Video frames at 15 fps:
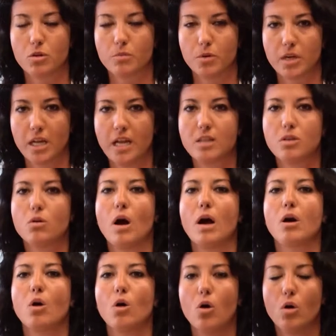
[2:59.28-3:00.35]
Democratico
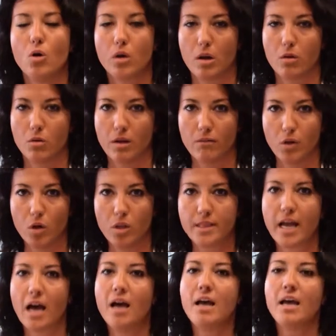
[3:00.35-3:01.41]
ancora una
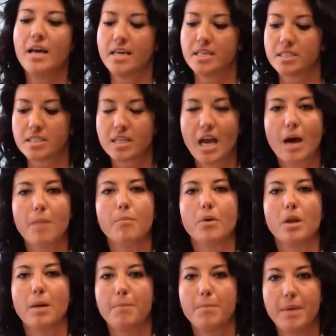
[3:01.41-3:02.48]
volta
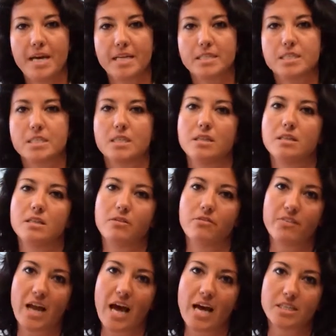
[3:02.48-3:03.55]
estrapola pezzi di
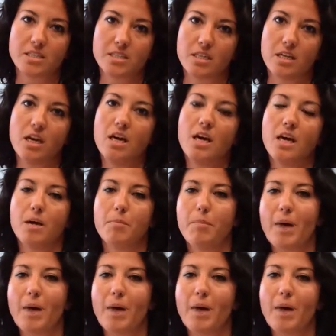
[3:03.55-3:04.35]
frasi e